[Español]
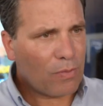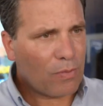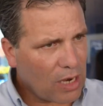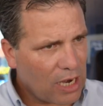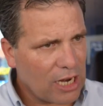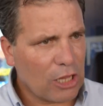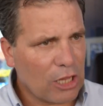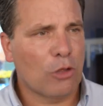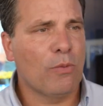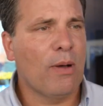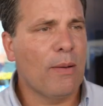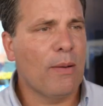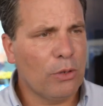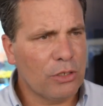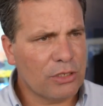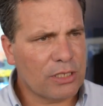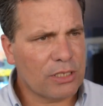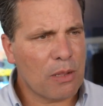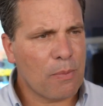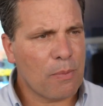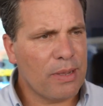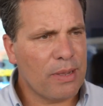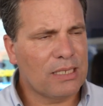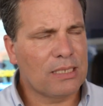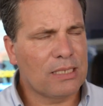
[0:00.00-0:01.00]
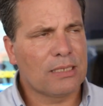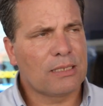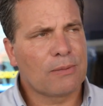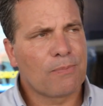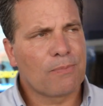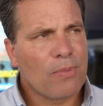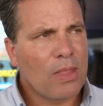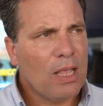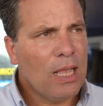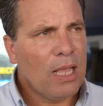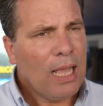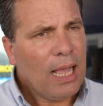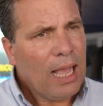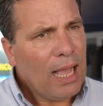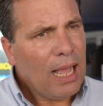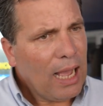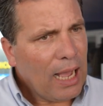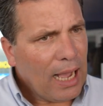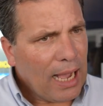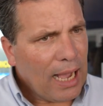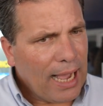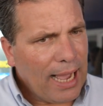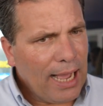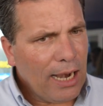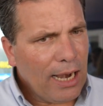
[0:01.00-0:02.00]
retomamos en seis meses.
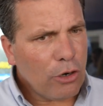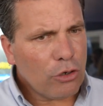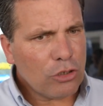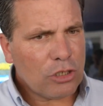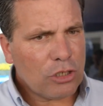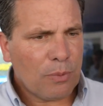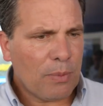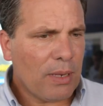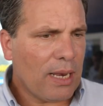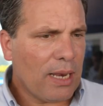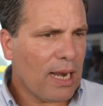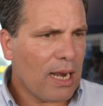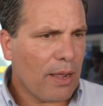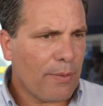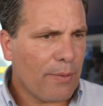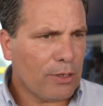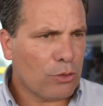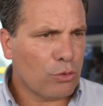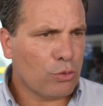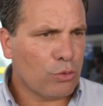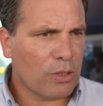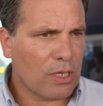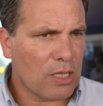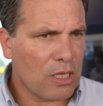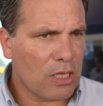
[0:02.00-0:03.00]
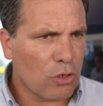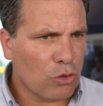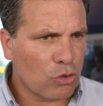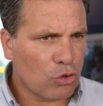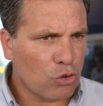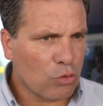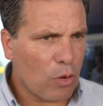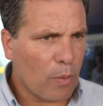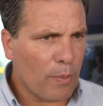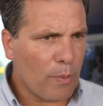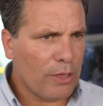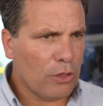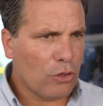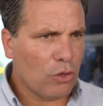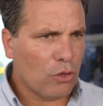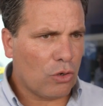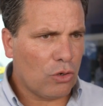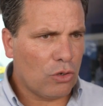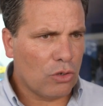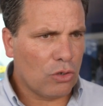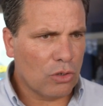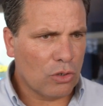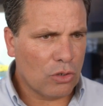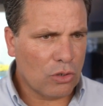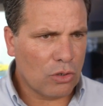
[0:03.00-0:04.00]
Algo similar había sucedido en su momento
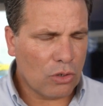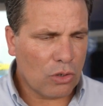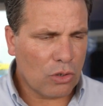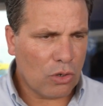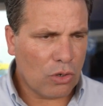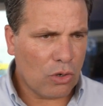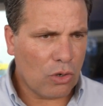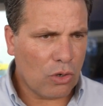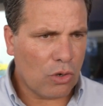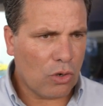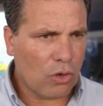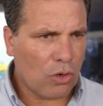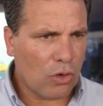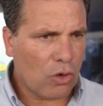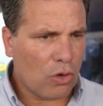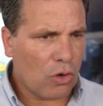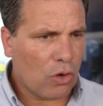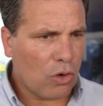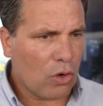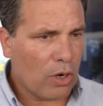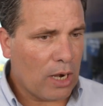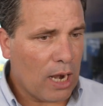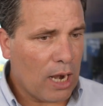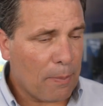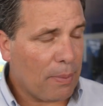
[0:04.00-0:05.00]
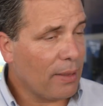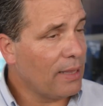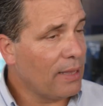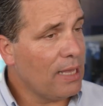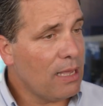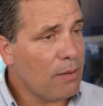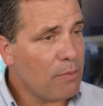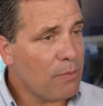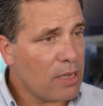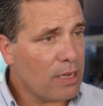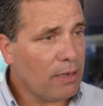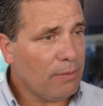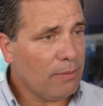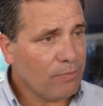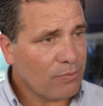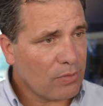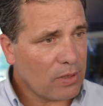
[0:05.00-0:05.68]
con, la pandemia,